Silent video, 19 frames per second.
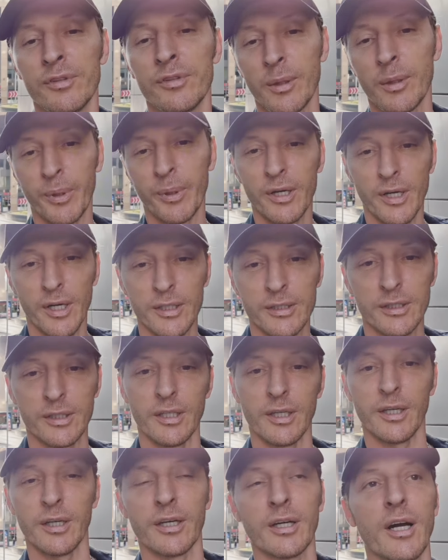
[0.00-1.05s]
Все
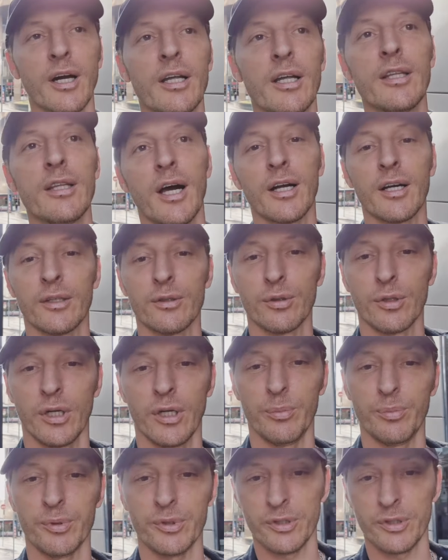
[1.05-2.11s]
прекрасные города,
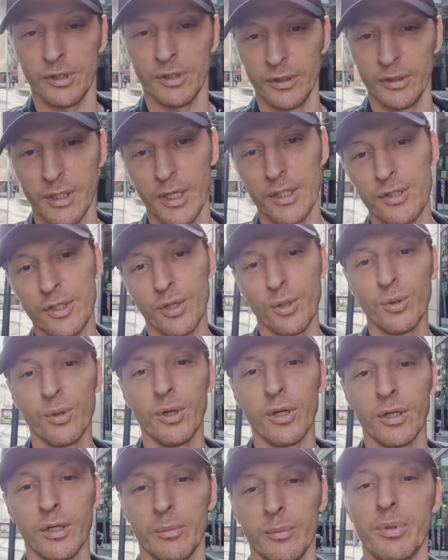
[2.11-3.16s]
которые я посетил на
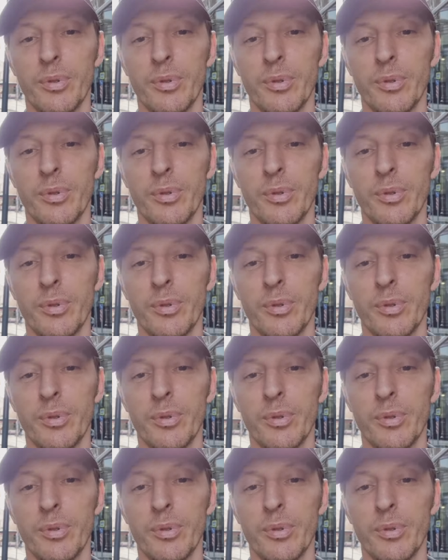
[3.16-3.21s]
гастролях